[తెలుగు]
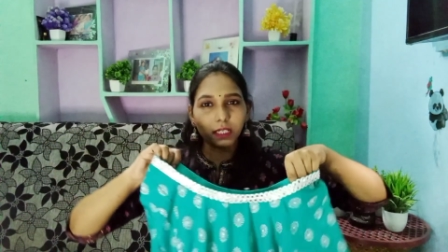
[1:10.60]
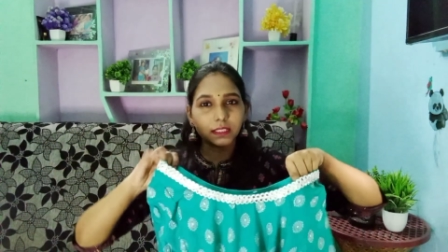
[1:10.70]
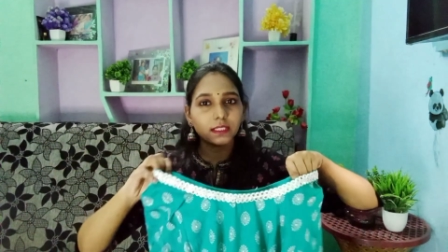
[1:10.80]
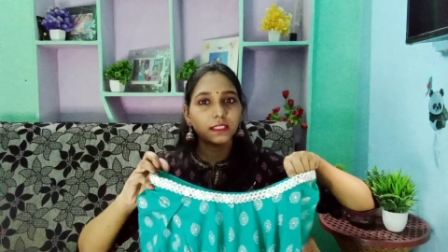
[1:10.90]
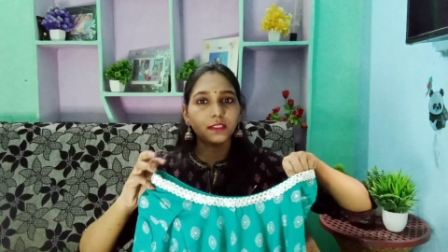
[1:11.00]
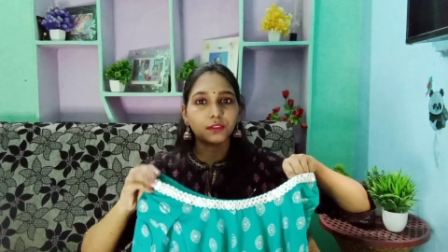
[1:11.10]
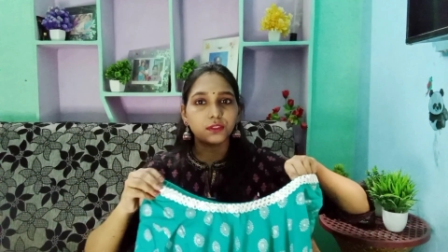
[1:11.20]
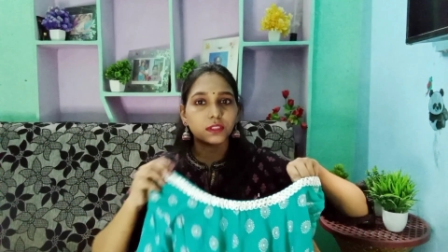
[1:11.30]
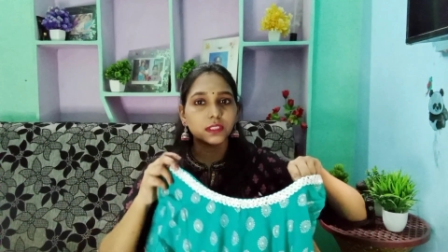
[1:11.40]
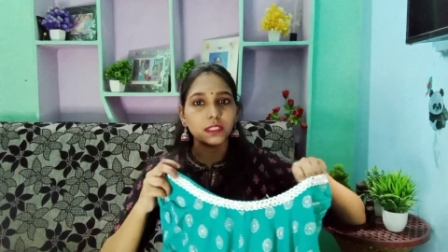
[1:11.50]
సో నా సైజ్ అయితే
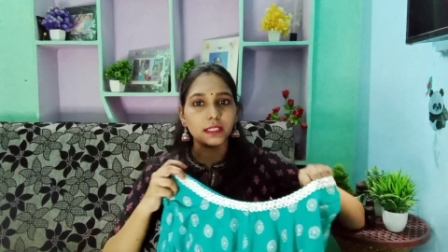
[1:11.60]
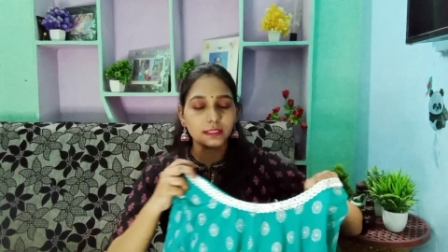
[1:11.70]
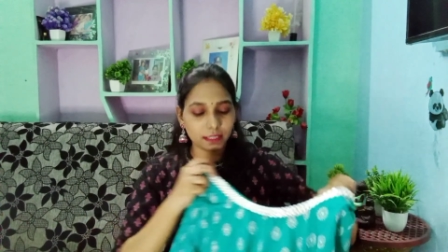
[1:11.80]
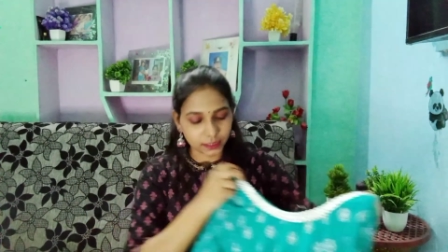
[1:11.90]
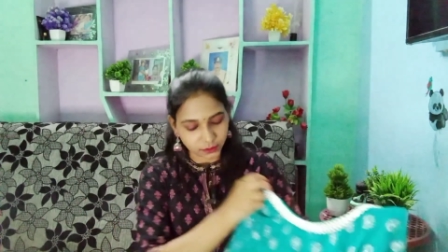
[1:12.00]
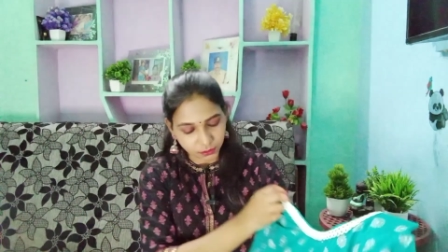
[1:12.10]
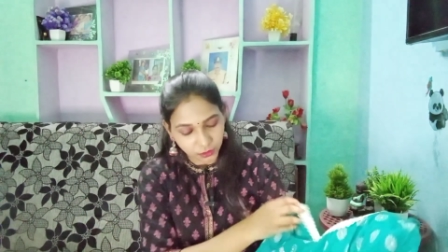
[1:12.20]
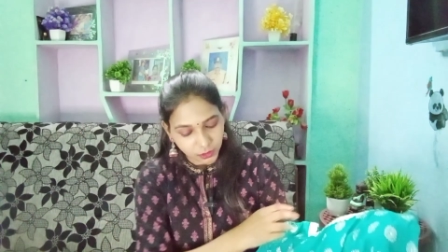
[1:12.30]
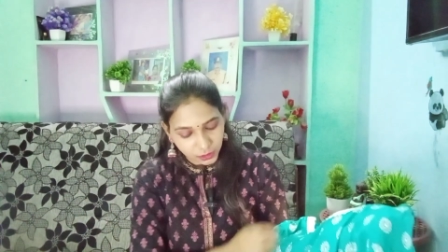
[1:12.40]
వచ్చేసి ఎస్ సైజు